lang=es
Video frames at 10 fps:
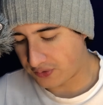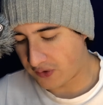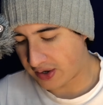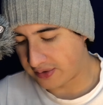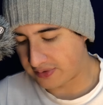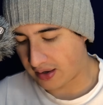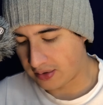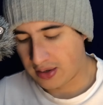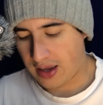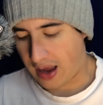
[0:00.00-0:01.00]
sin franquicia
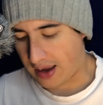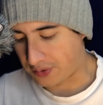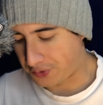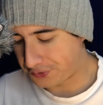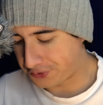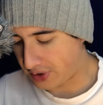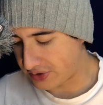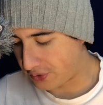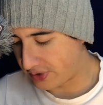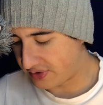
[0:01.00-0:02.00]
al costo
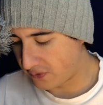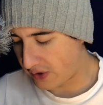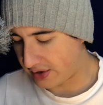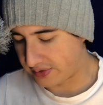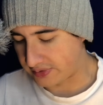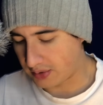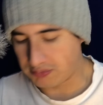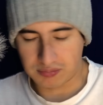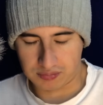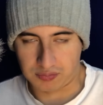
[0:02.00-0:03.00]
Catronics sin
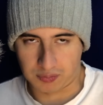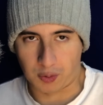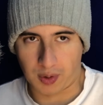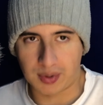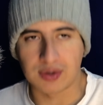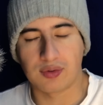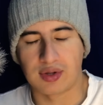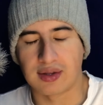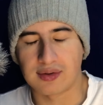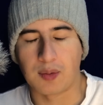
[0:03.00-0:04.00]
franquicia. Obviamente,
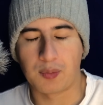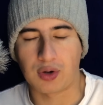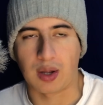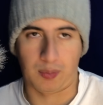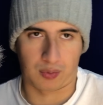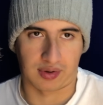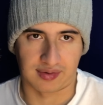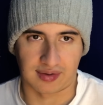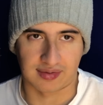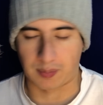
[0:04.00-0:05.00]
ustedes ya saben por qué, porque
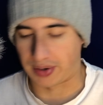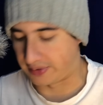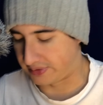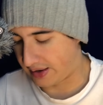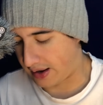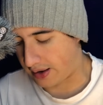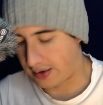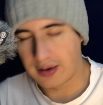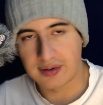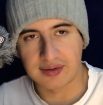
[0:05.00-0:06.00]
se desaparece la,
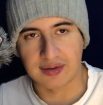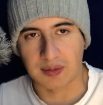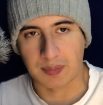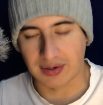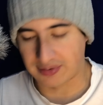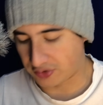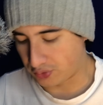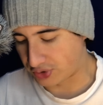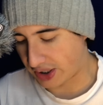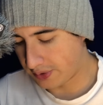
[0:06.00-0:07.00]
se desaparece
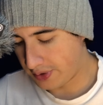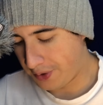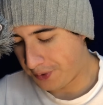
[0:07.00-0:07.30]
tuya.